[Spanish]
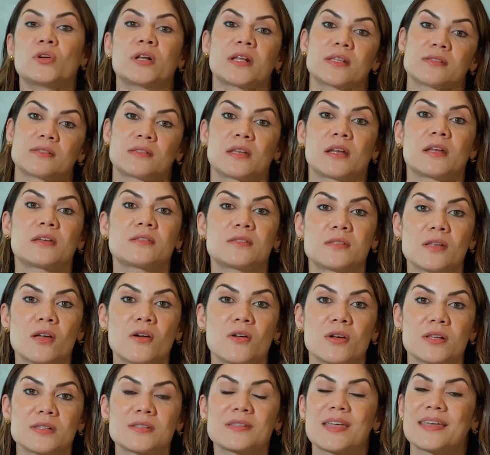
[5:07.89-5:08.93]

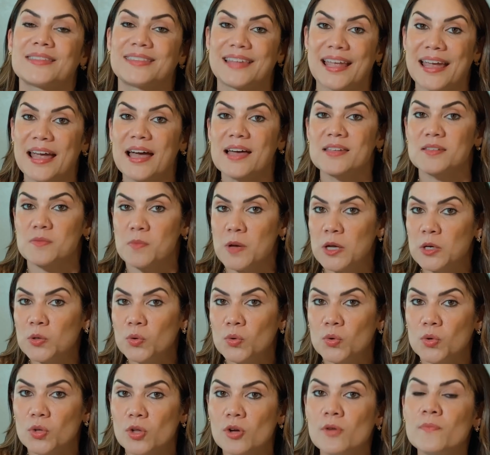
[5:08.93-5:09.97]
restricciones, que tengas
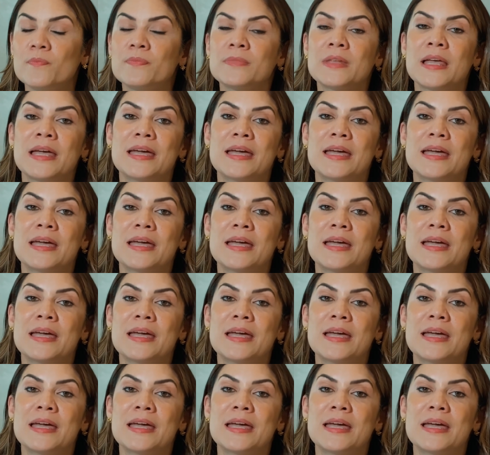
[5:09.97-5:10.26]
menudo.